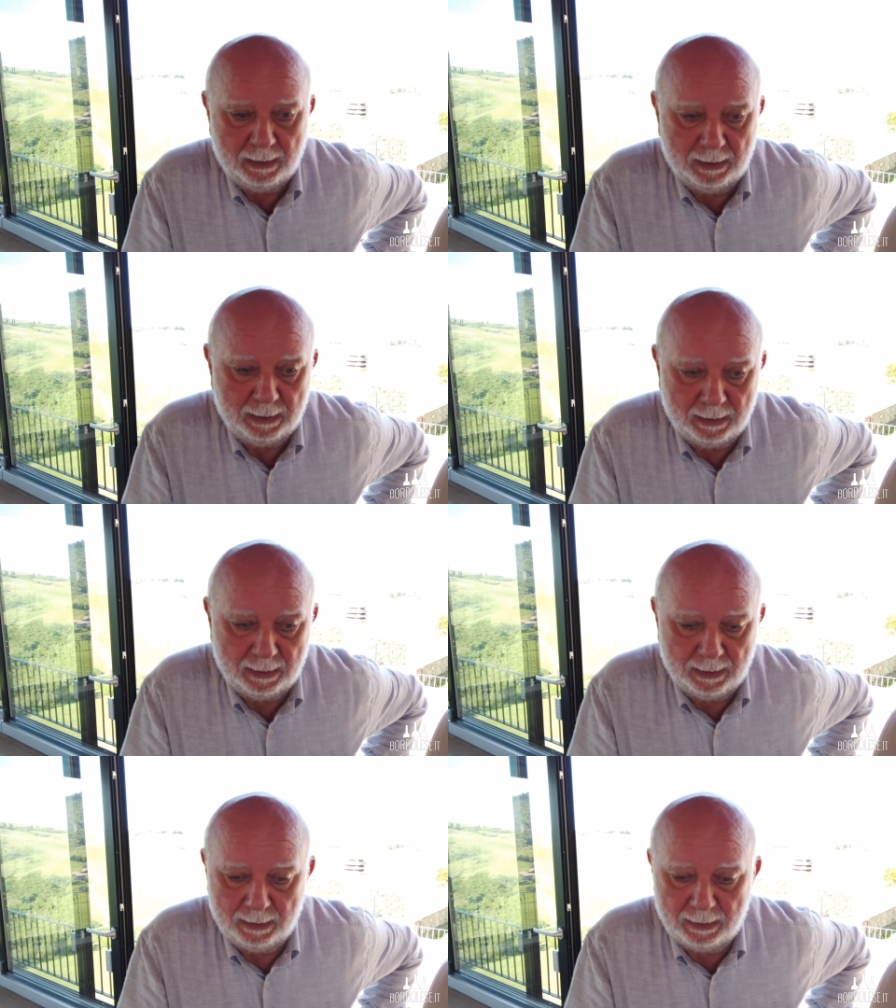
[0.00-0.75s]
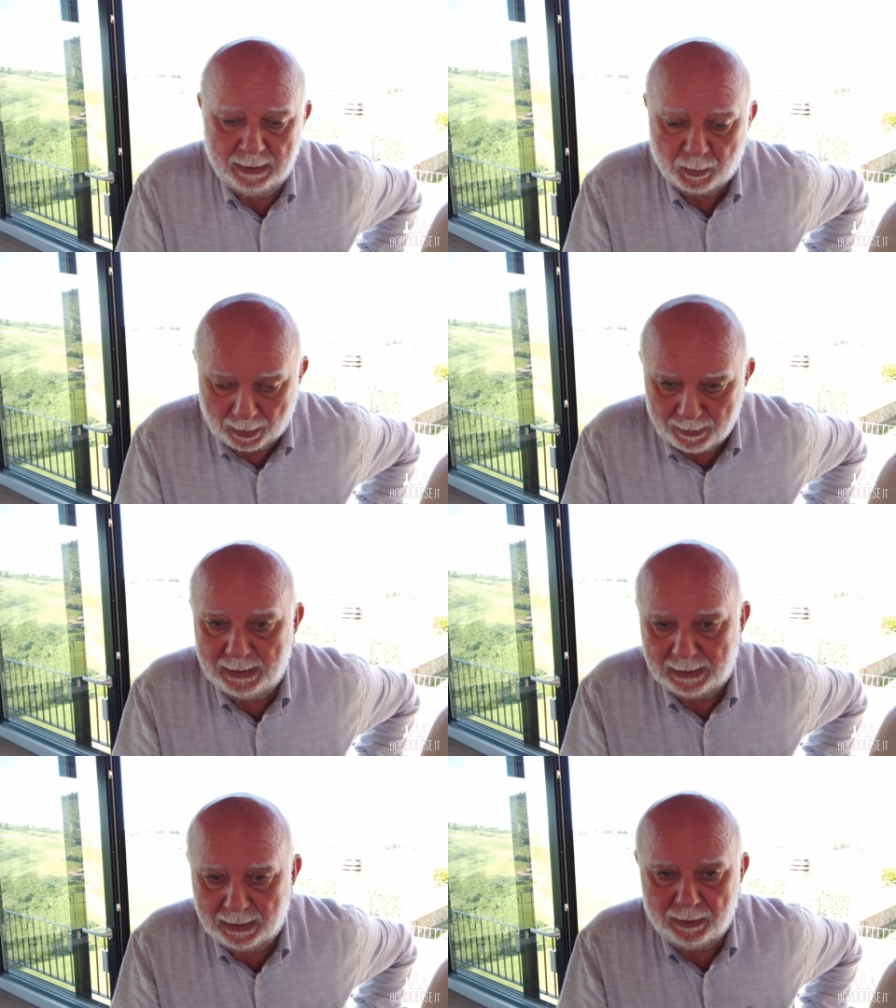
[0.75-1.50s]
eh,
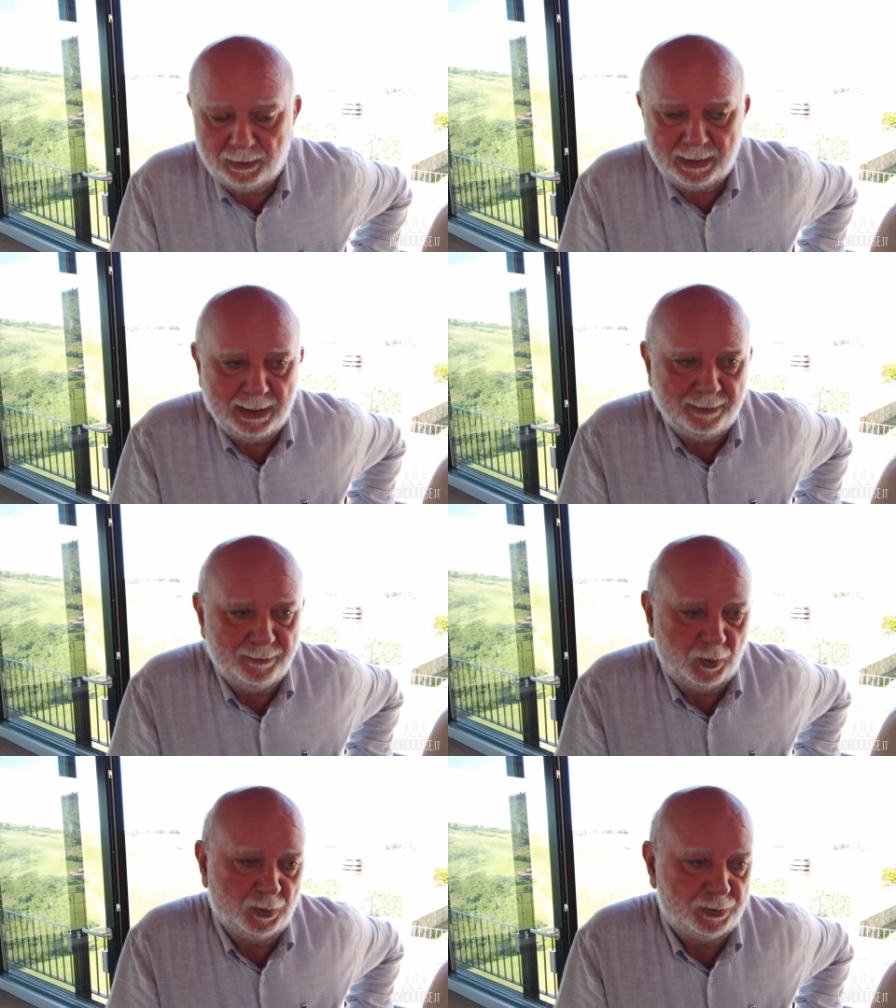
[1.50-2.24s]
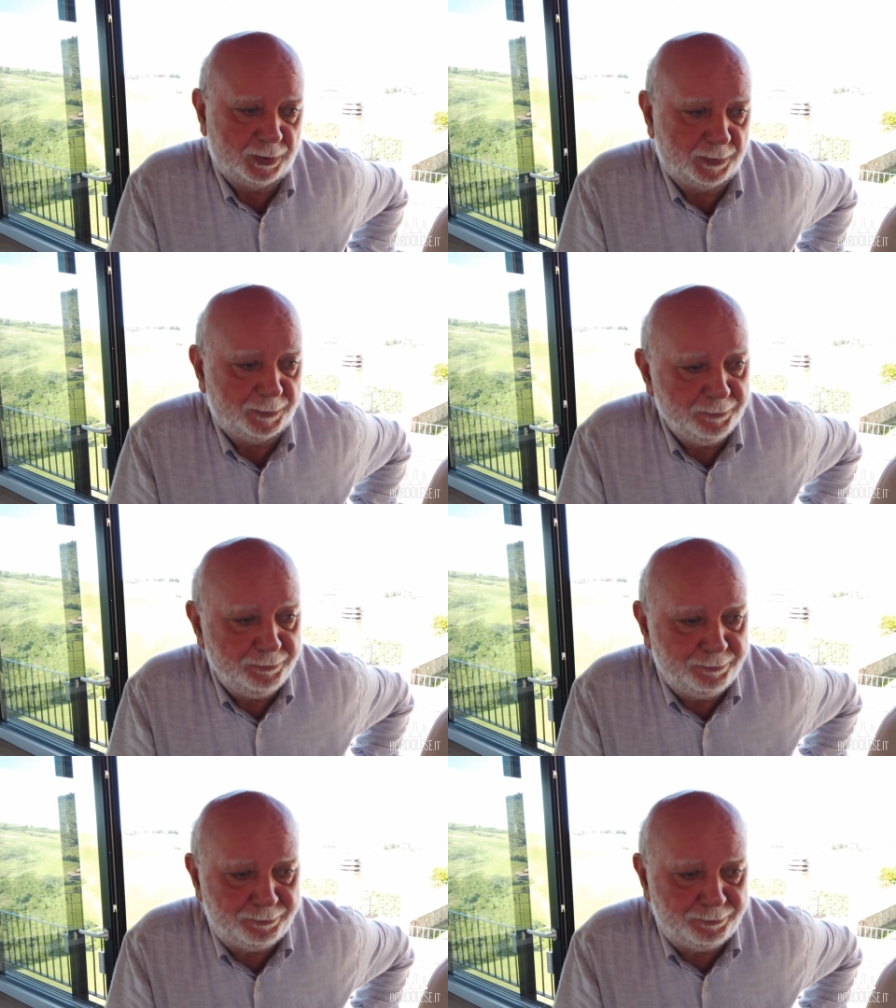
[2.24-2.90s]
attualmente ancora nostro.